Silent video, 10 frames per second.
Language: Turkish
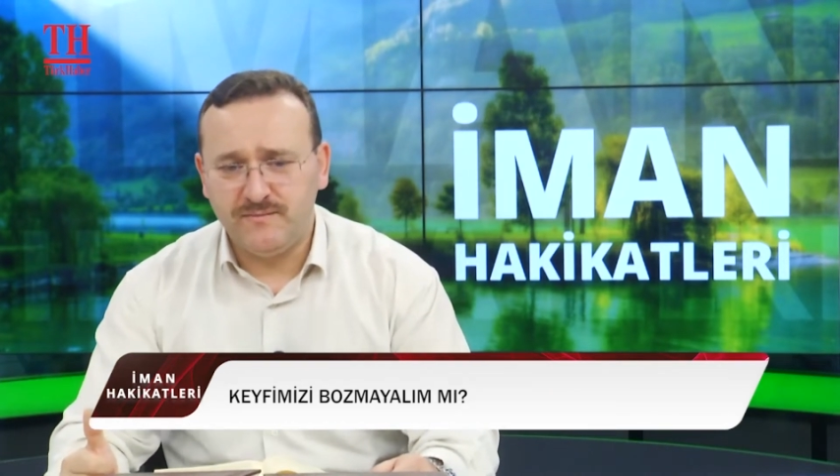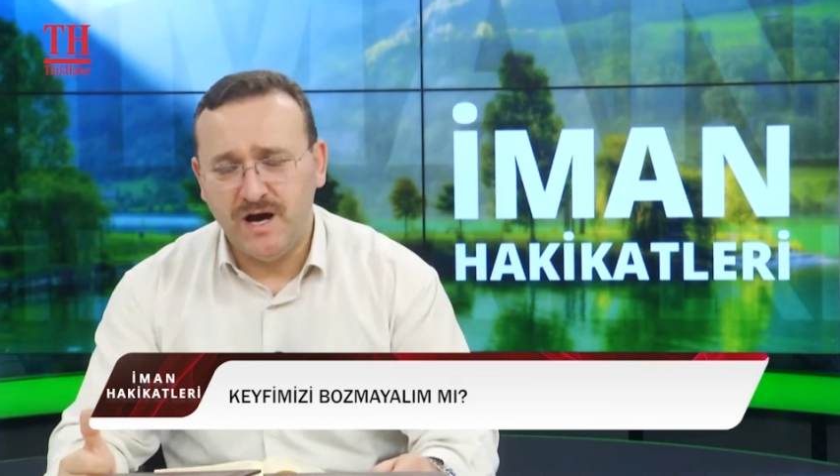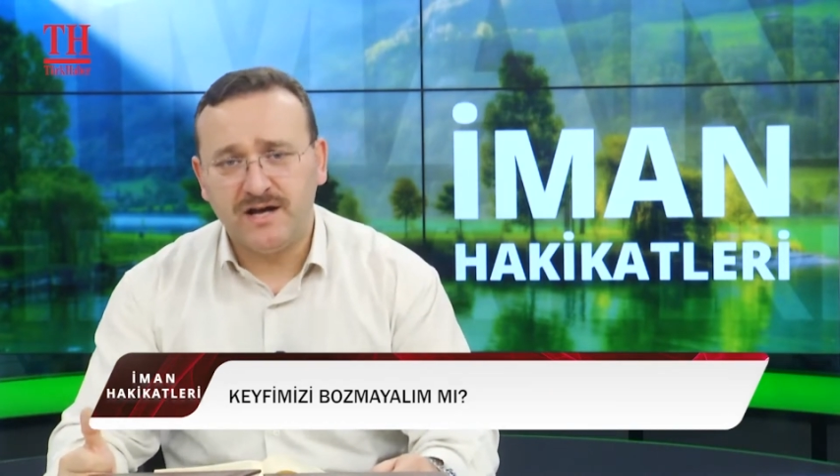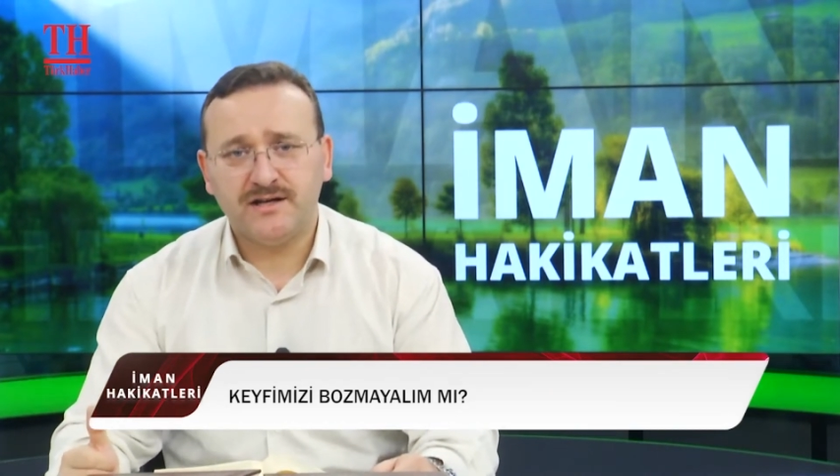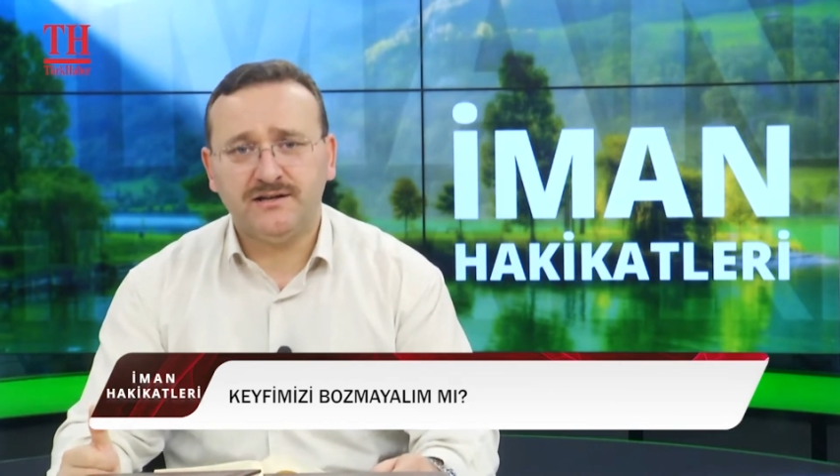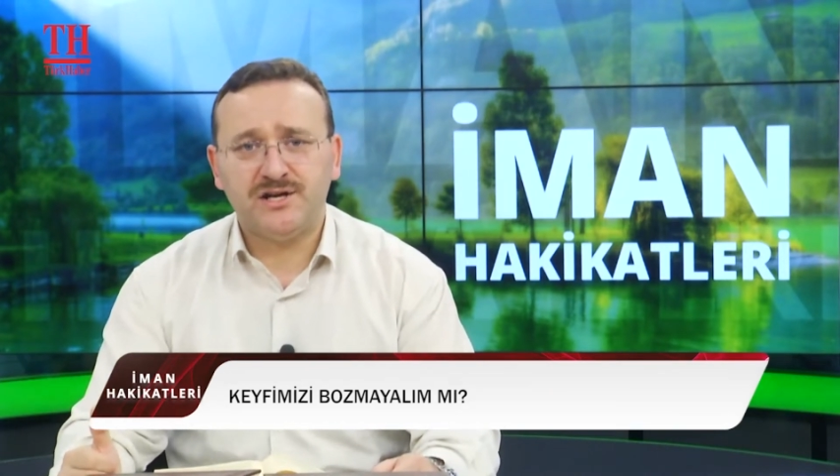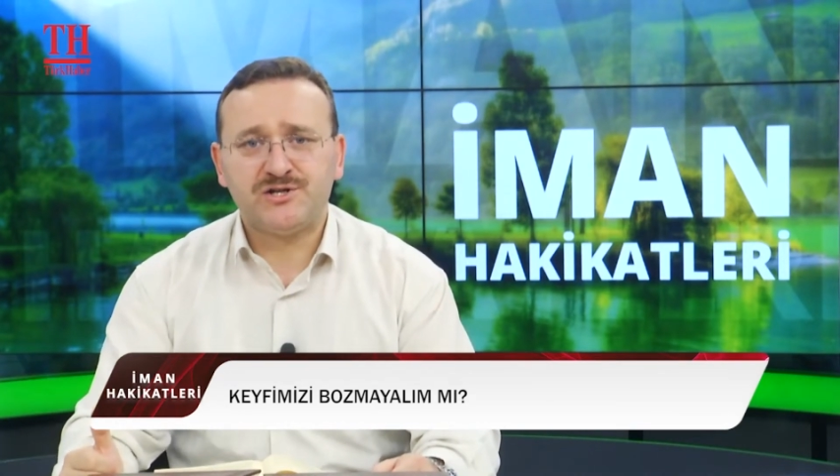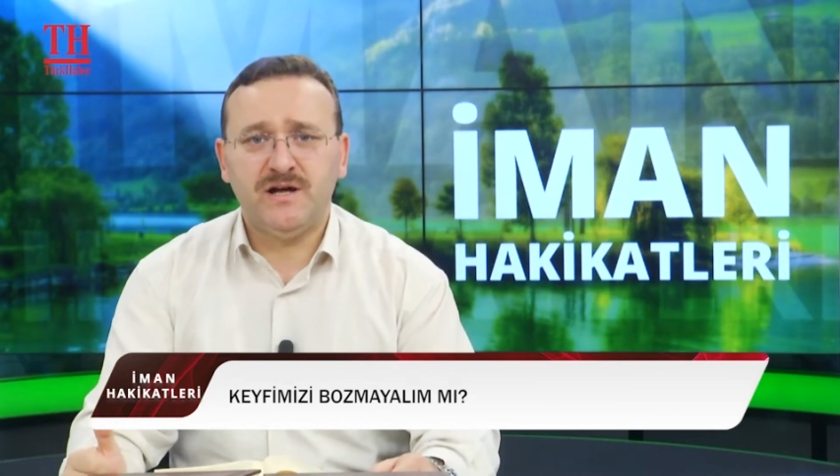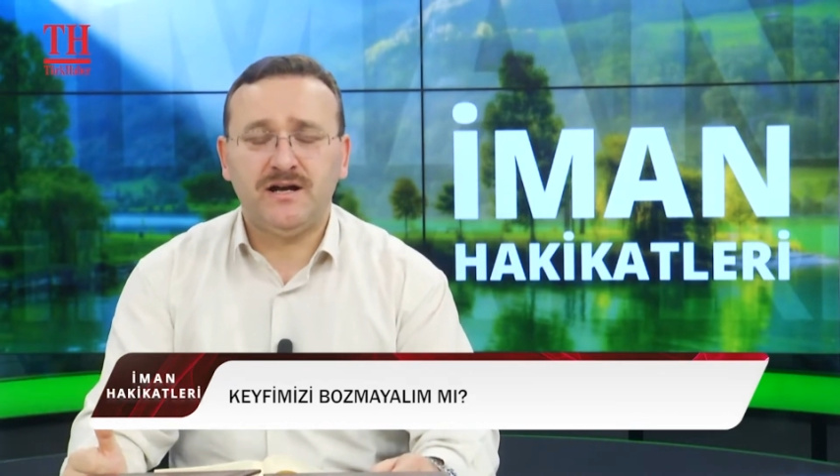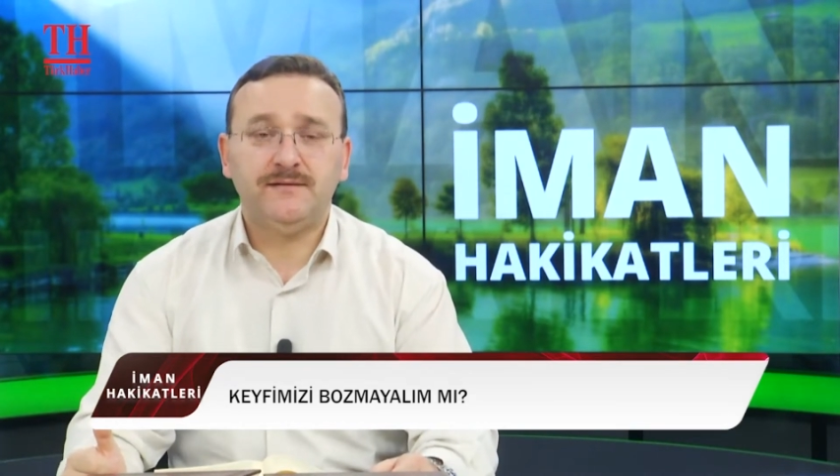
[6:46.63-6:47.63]
bir
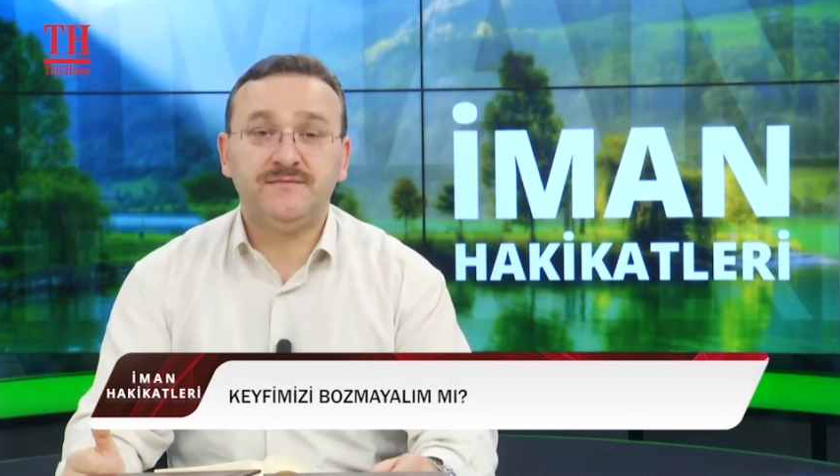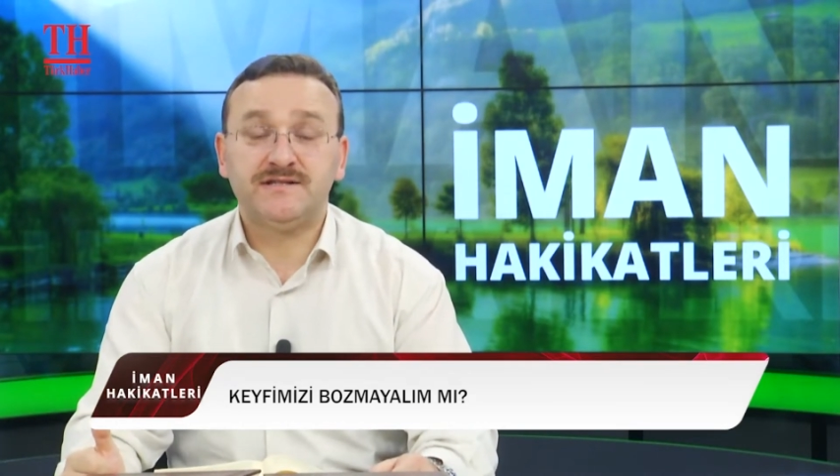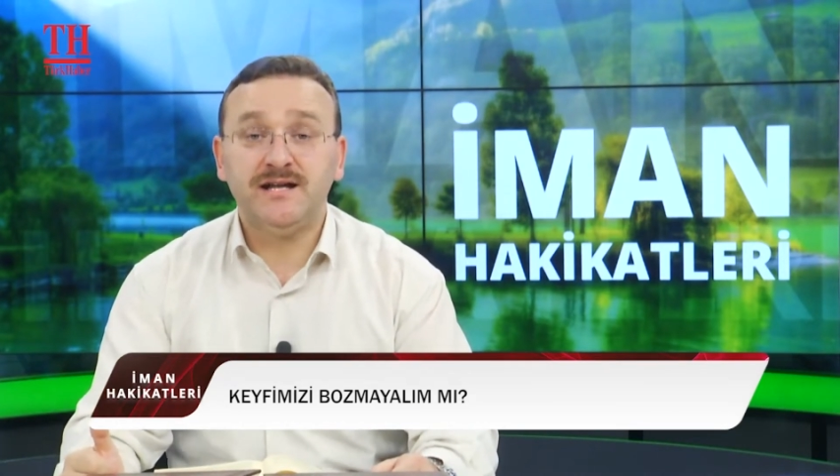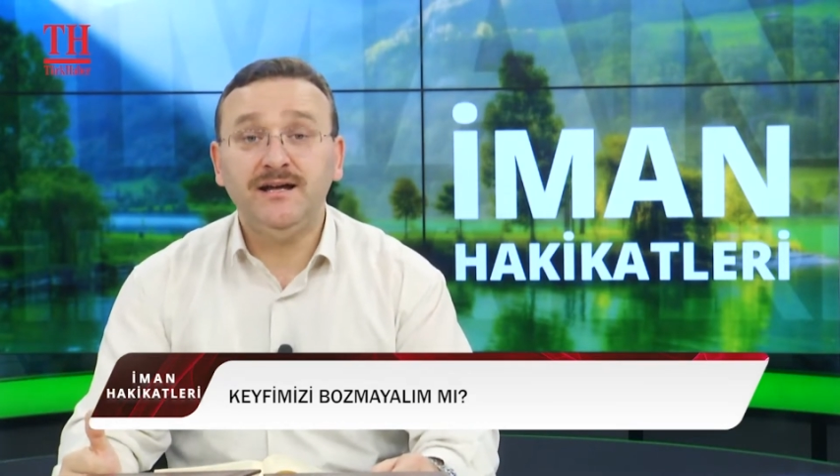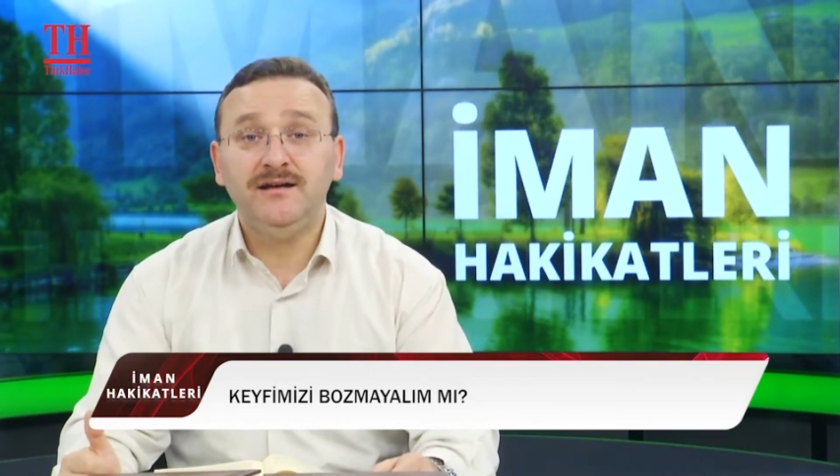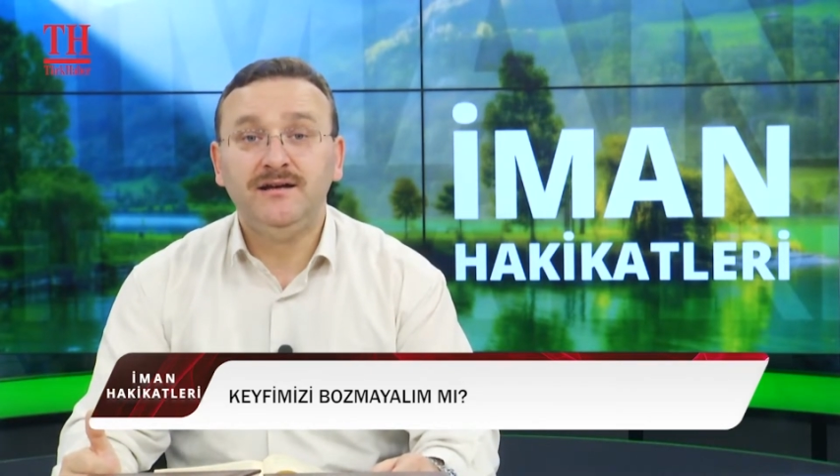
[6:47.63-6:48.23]
arkadaşla aramızda.